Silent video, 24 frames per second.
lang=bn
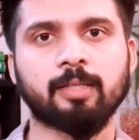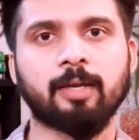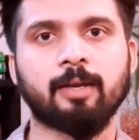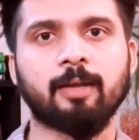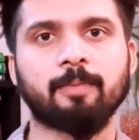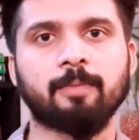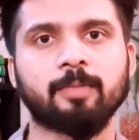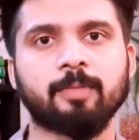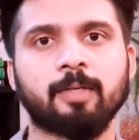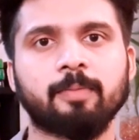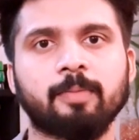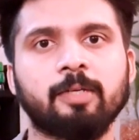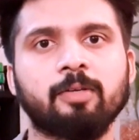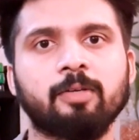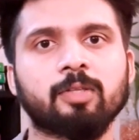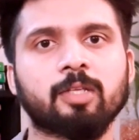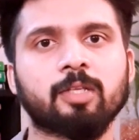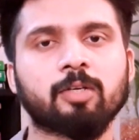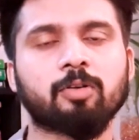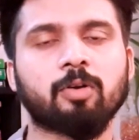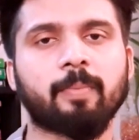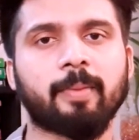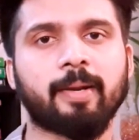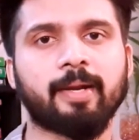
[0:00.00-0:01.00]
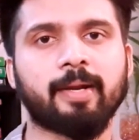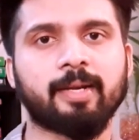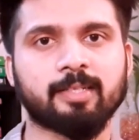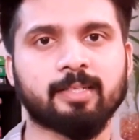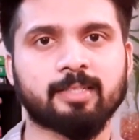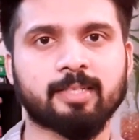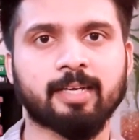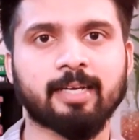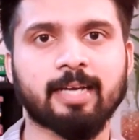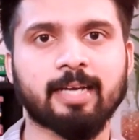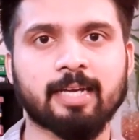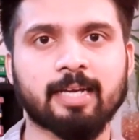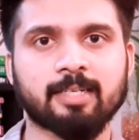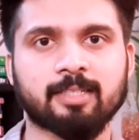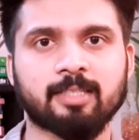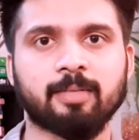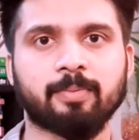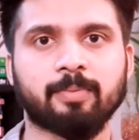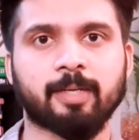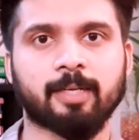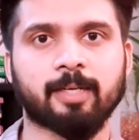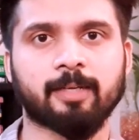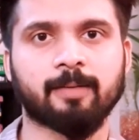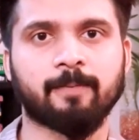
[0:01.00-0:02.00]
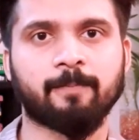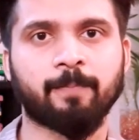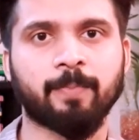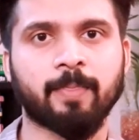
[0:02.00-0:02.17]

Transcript: তাহলে আপনার ভিডিওতে কপিরাইট স্ট্রাইক আসতে পারে